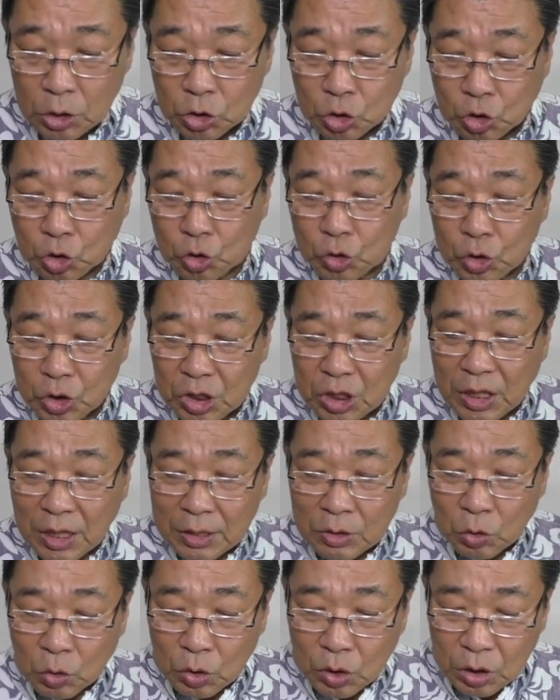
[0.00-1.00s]
十字架
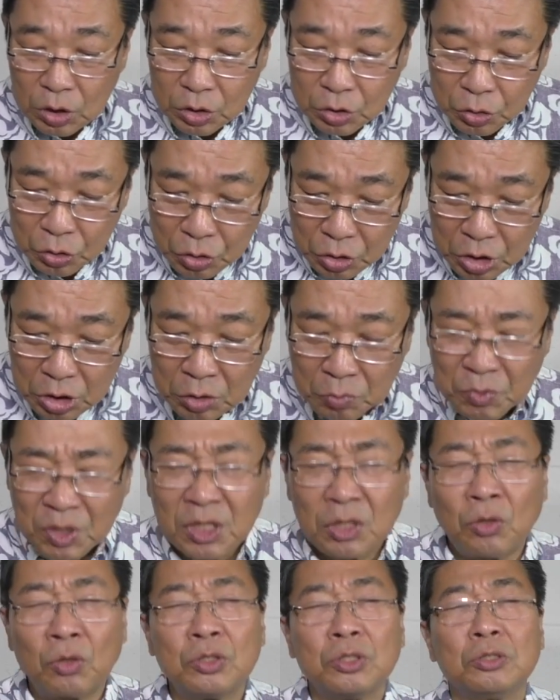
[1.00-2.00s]
の苦しみ
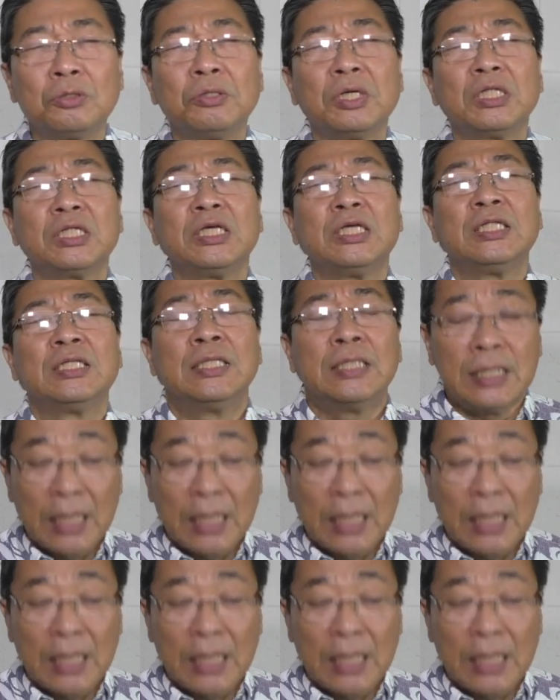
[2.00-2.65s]
のゆえに